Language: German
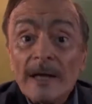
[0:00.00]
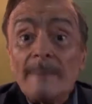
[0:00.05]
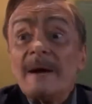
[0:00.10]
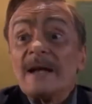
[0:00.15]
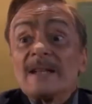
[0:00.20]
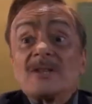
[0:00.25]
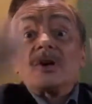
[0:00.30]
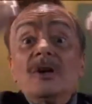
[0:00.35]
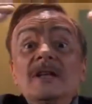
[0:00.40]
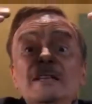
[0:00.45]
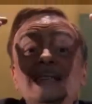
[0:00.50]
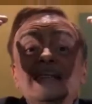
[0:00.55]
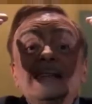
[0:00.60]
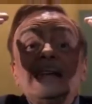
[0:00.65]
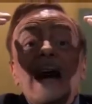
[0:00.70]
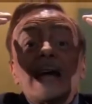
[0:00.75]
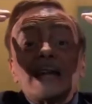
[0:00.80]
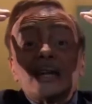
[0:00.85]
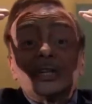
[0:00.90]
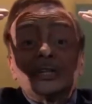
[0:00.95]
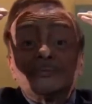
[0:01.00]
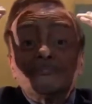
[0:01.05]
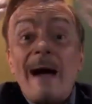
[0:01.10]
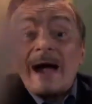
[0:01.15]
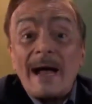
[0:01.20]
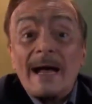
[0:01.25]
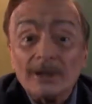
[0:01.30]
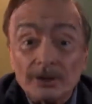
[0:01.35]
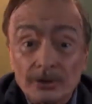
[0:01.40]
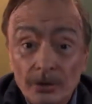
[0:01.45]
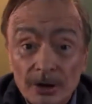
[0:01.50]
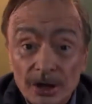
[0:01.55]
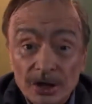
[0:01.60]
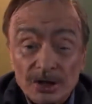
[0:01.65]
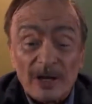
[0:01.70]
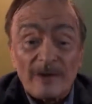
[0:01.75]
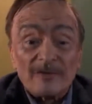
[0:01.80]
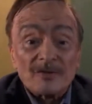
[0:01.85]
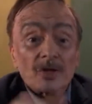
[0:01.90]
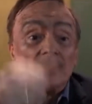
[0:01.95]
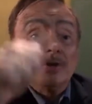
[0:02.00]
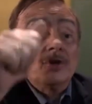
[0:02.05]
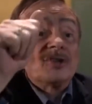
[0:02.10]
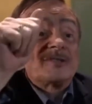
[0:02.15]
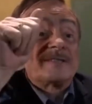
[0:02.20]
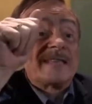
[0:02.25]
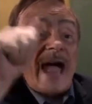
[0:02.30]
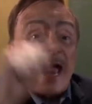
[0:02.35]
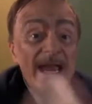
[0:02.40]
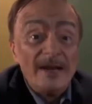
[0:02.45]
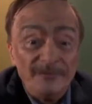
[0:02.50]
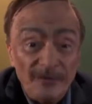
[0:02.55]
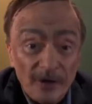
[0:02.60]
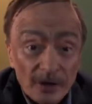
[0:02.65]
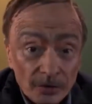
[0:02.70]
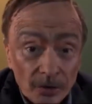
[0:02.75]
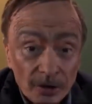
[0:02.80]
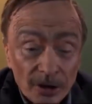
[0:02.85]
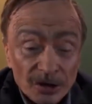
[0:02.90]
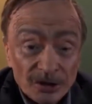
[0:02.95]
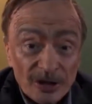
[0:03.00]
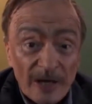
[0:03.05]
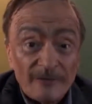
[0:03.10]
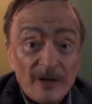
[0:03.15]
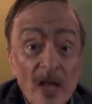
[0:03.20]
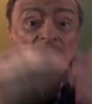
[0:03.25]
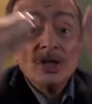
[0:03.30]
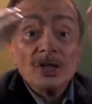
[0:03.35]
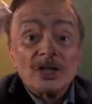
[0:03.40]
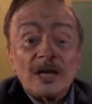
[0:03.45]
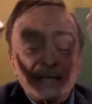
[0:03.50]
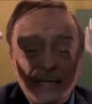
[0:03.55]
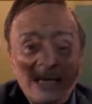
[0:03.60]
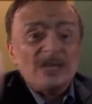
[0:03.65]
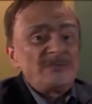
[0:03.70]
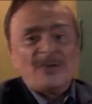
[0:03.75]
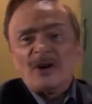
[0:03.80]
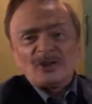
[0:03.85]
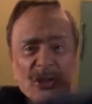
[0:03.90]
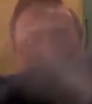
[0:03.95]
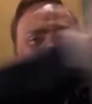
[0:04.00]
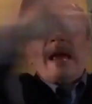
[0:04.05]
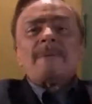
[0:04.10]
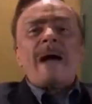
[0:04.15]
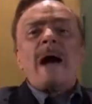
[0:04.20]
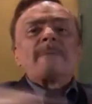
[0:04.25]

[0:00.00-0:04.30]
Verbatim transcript: Dabei sollen sie gar nicht machen Todesstrafe, sondern nur sein für Todesstrafe. Ich verstehe